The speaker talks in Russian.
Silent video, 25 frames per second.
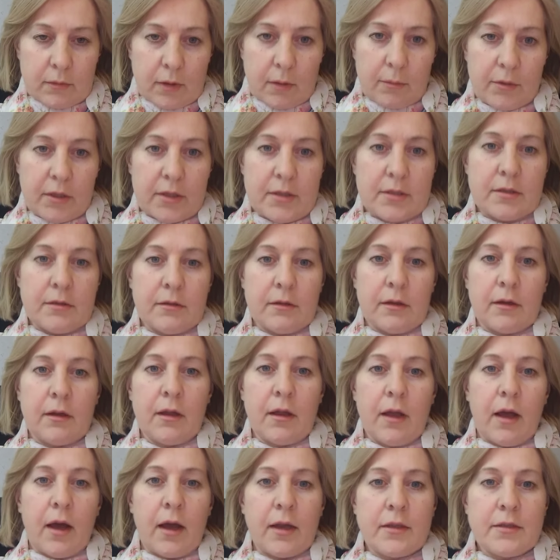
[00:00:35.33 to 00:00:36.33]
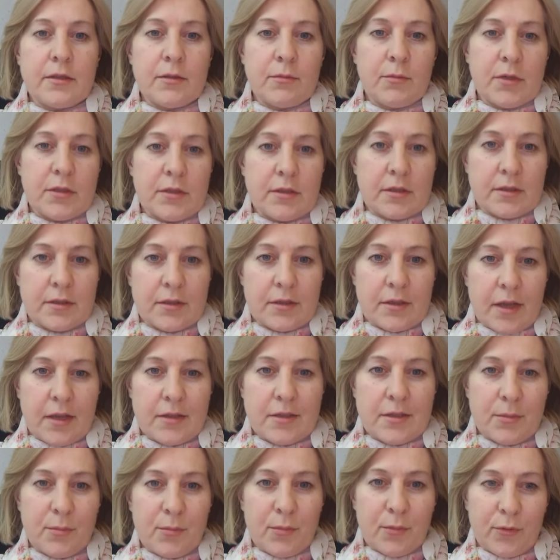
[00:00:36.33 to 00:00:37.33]
оплатила один месяц
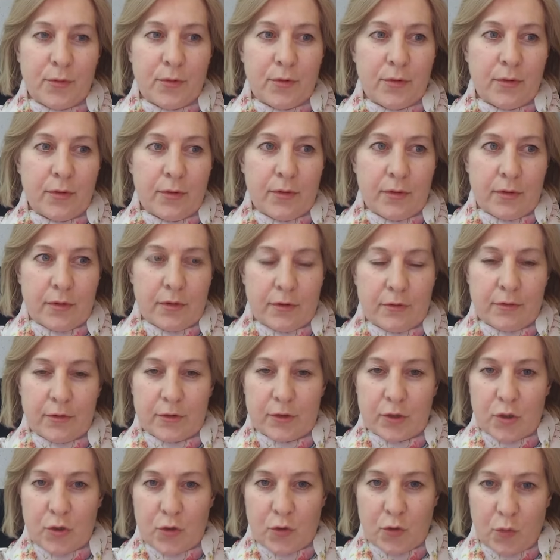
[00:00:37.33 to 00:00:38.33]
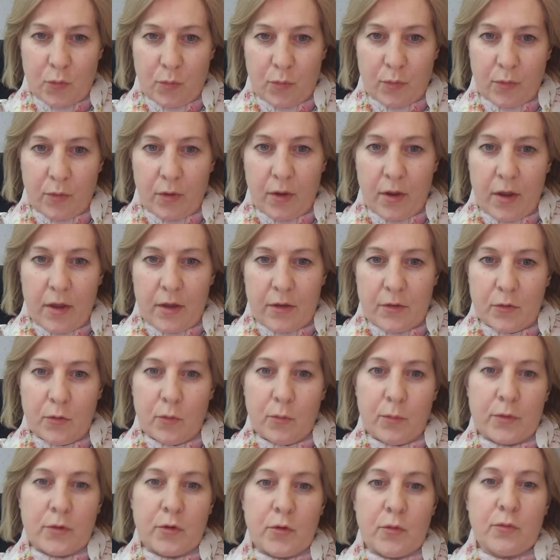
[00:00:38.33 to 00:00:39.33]
занятий по фотошопу.
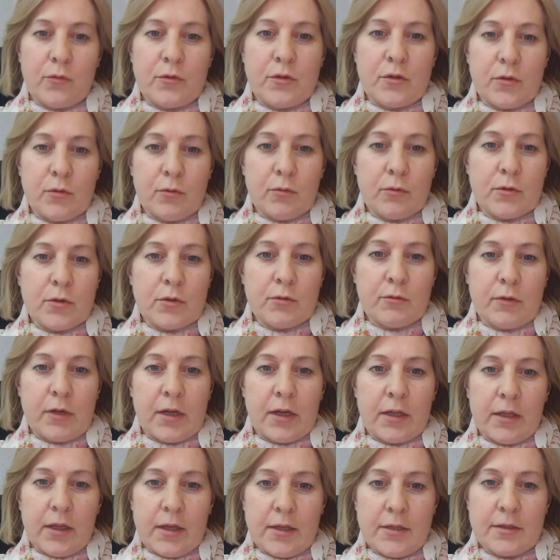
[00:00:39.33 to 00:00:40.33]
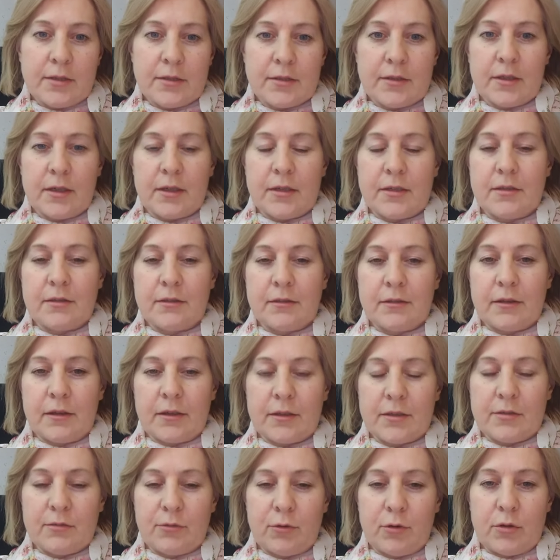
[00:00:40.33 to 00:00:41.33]
Ну, потом втянулась, увлеклась и захотела
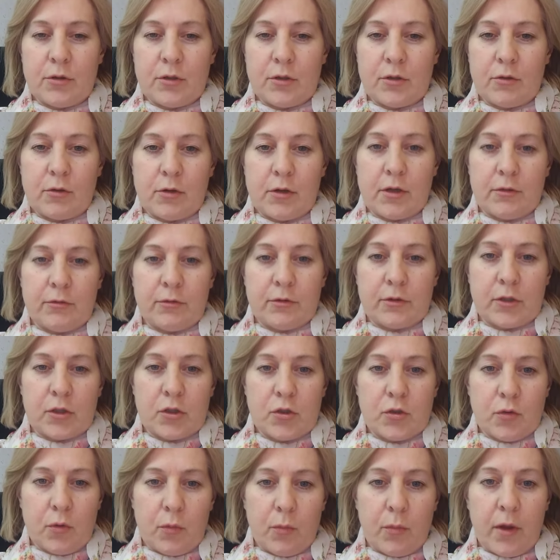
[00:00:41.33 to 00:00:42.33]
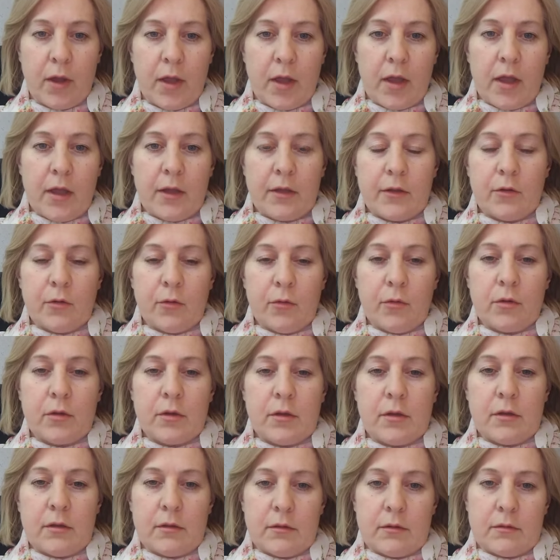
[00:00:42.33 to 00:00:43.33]
освоить не только фотошоп, но
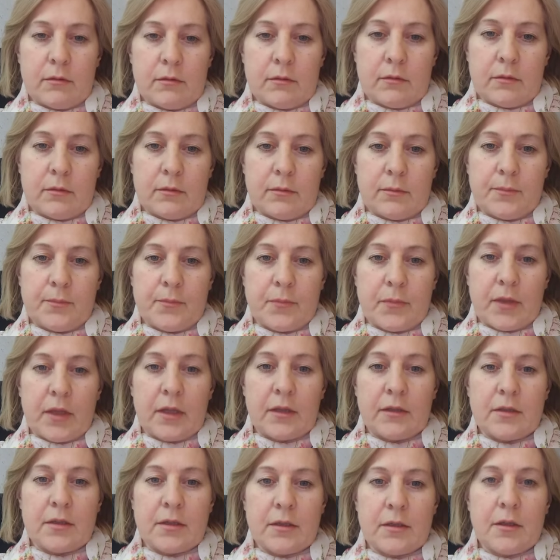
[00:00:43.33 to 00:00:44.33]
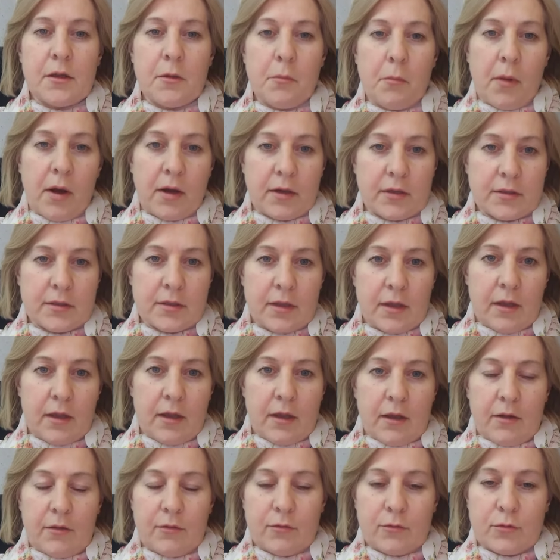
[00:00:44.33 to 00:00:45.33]
и 3D эм, Max.
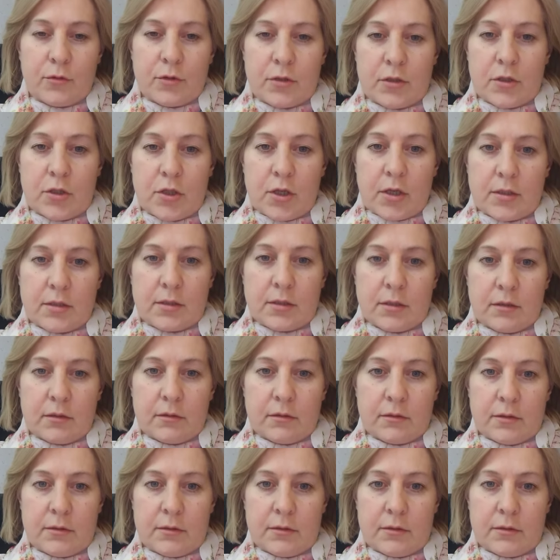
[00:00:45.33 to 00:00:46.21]
Вот. Сейчас